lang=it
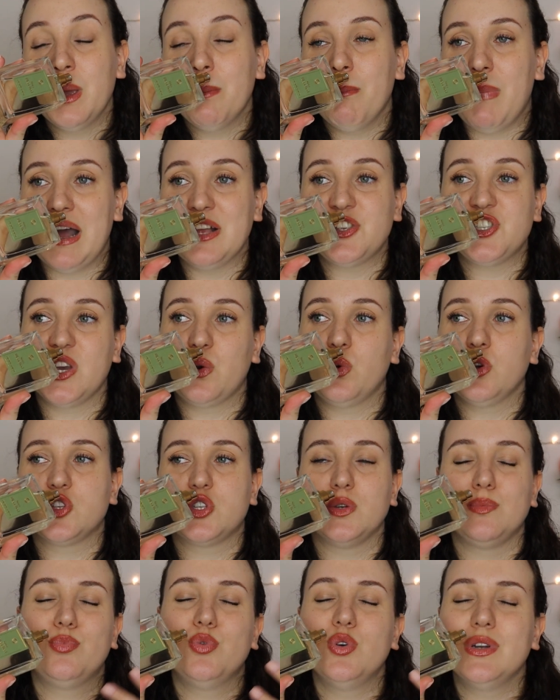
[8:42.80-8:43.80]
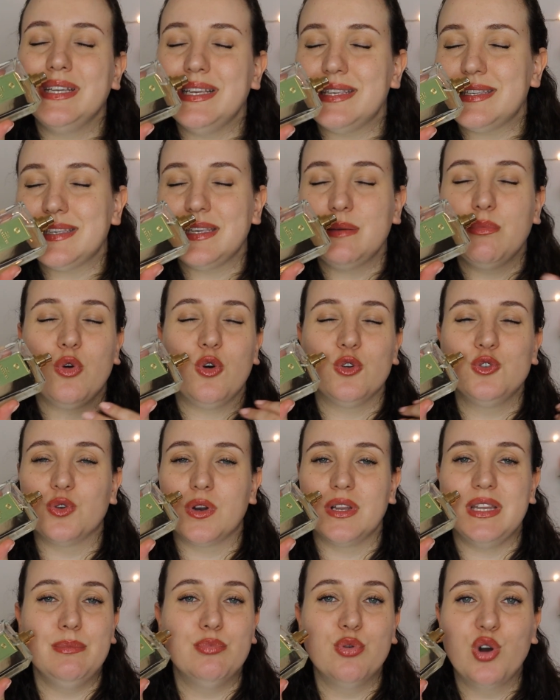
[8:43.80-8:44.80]
ma c'è questo buonissimo
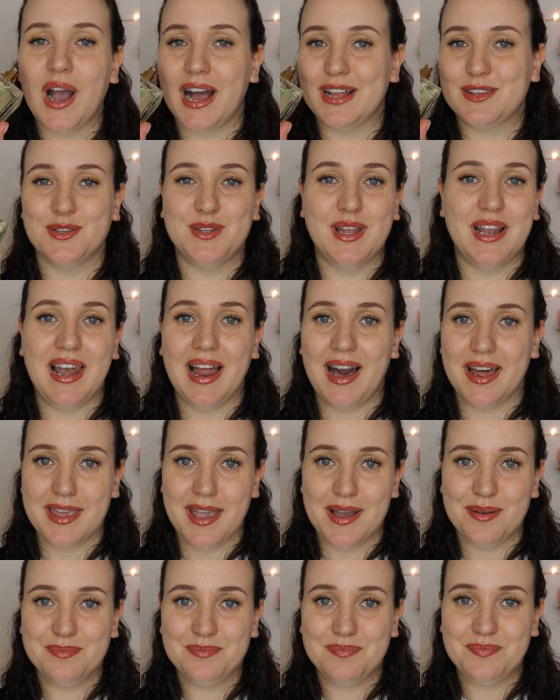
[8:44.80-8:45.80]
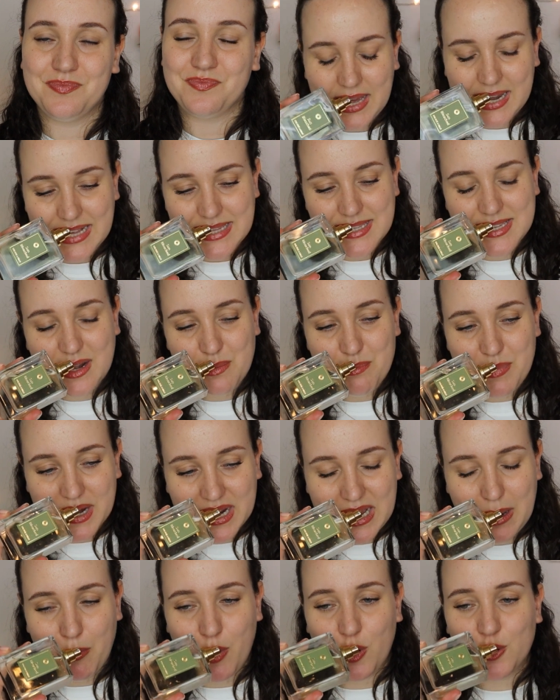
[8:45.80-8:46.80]
odore di bucata nell'aria. Grazie al
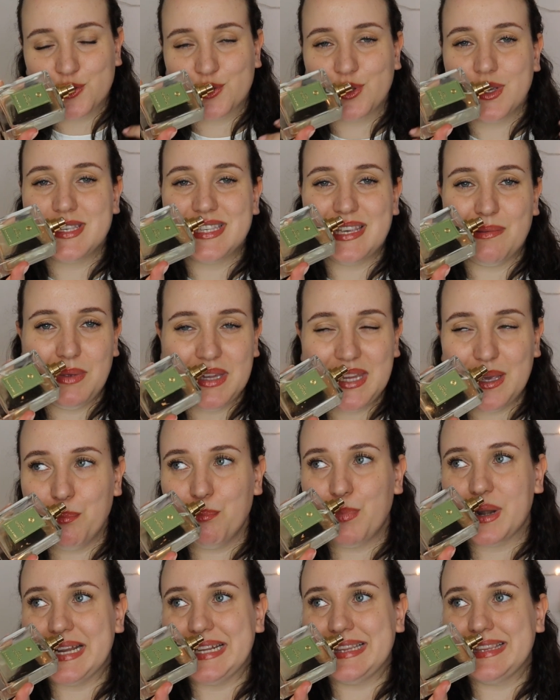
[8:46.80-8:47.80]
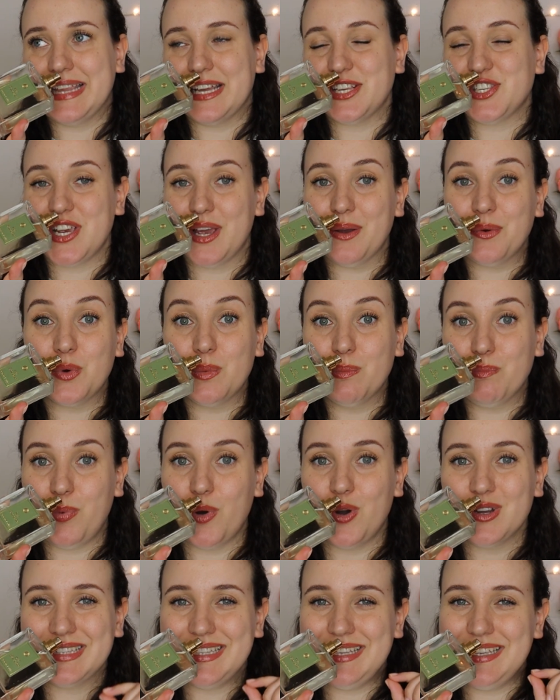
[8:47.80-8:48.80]
bergamotto, i semi di ambretta, c'è anche un
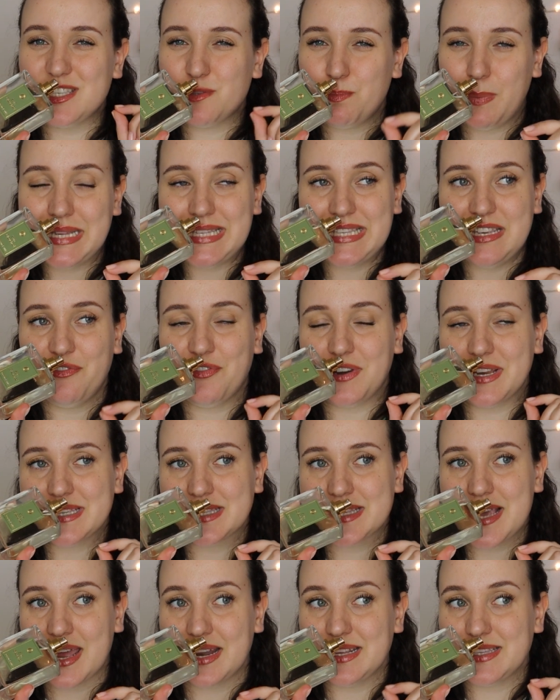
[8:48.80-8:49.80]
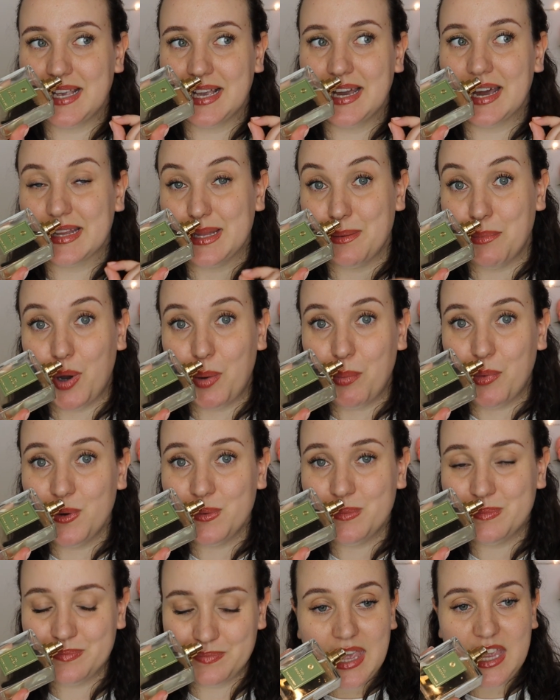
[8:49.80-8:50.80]
po' di spezia fresca grazie al
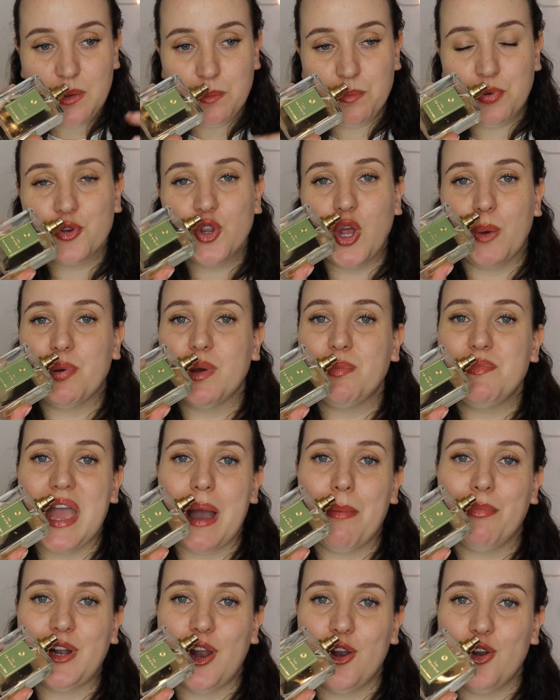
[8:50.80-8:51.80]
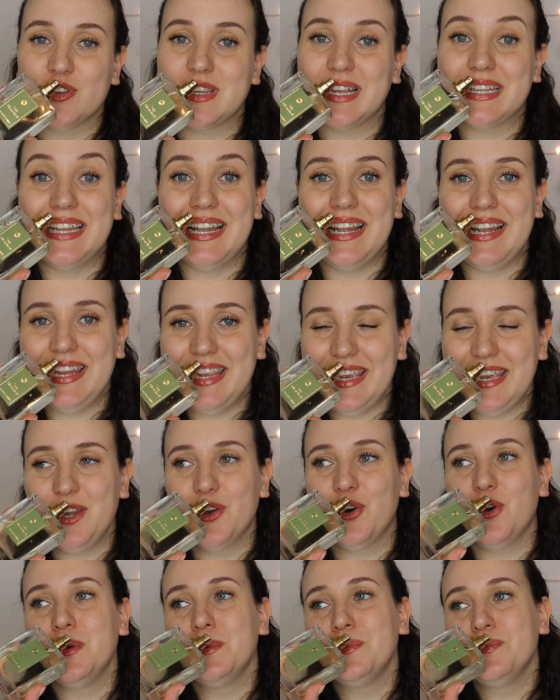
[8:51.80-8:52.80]
cardamomo. In più dopo abbiamo la nota del
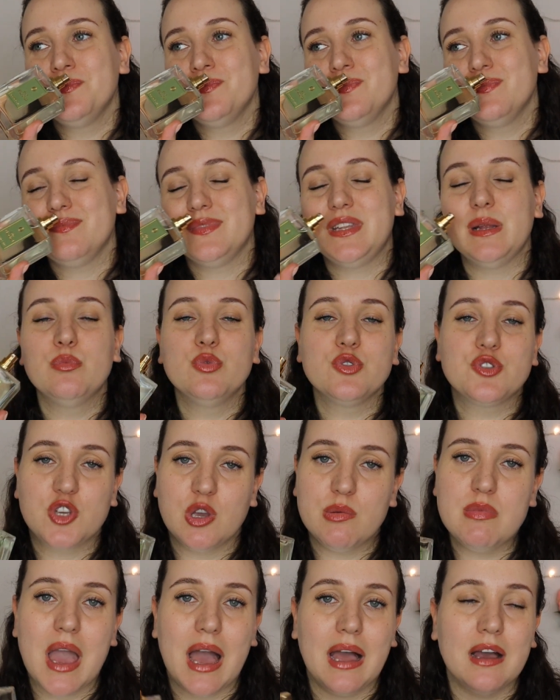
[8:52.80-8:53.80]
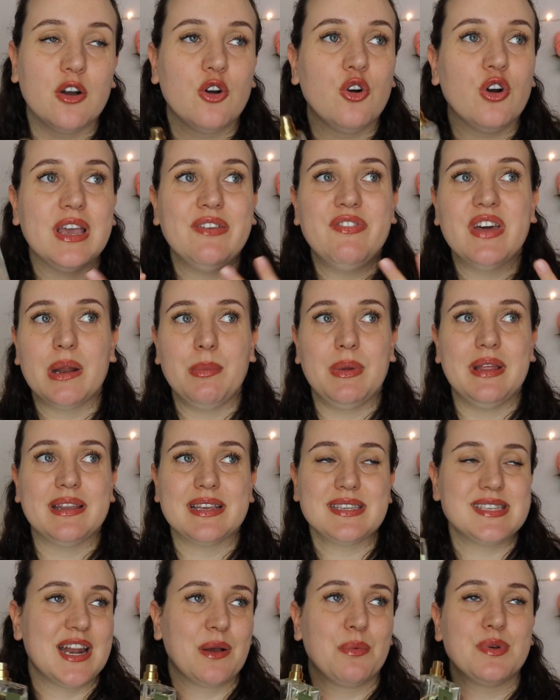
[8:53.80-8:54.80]
lino, del muschio bianco e
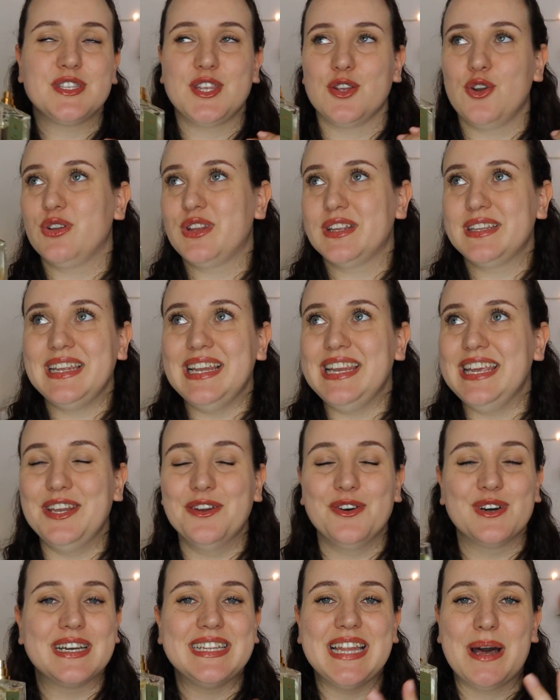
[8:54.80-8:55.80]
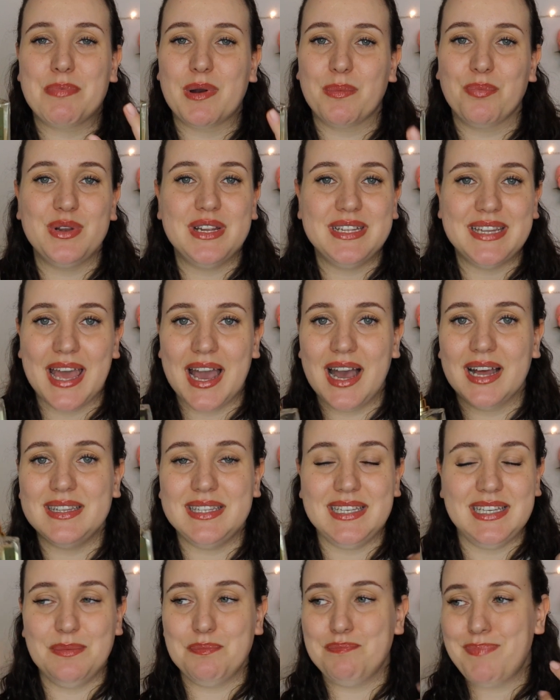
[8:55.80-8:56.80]
veramente sarà questa nota di lino che dà proprio l'idea
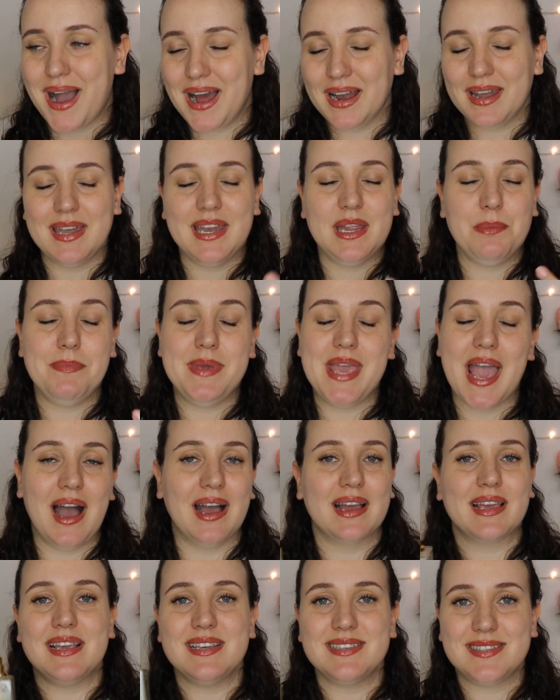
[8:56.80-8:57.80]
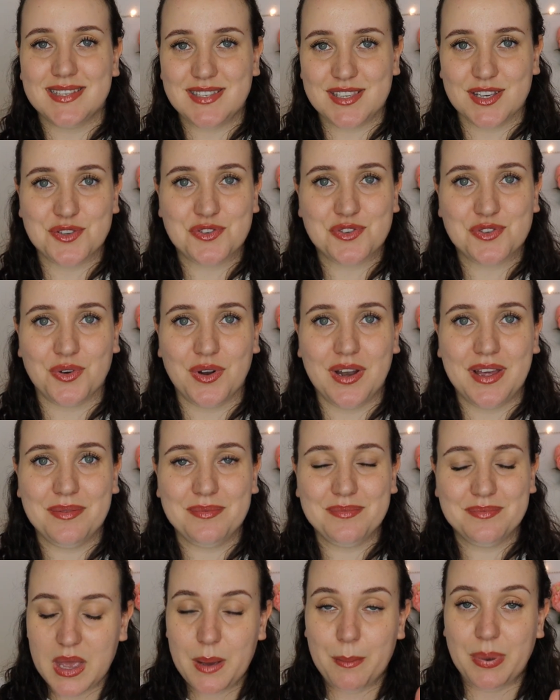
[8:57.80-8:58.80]
di panni bianchi stesi al
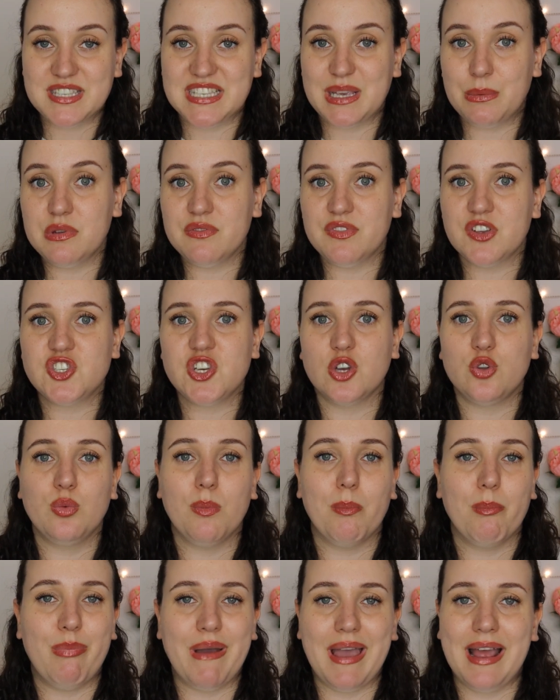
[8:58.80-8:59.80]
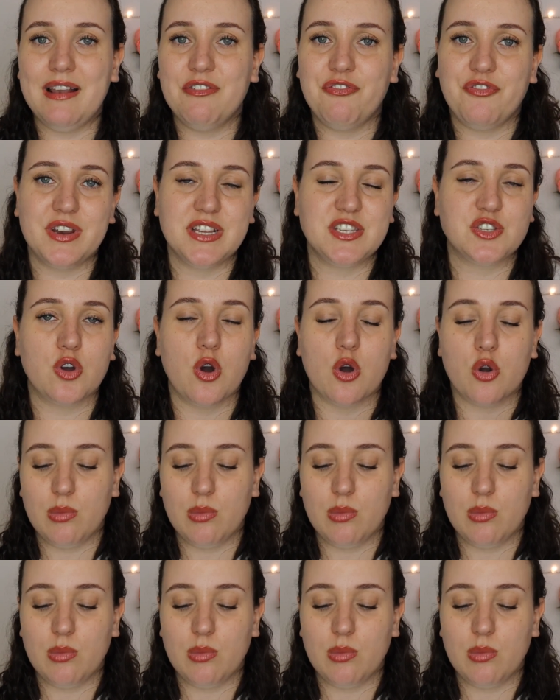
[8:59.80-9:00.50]
sole. Passiamo invece ad un bel fresco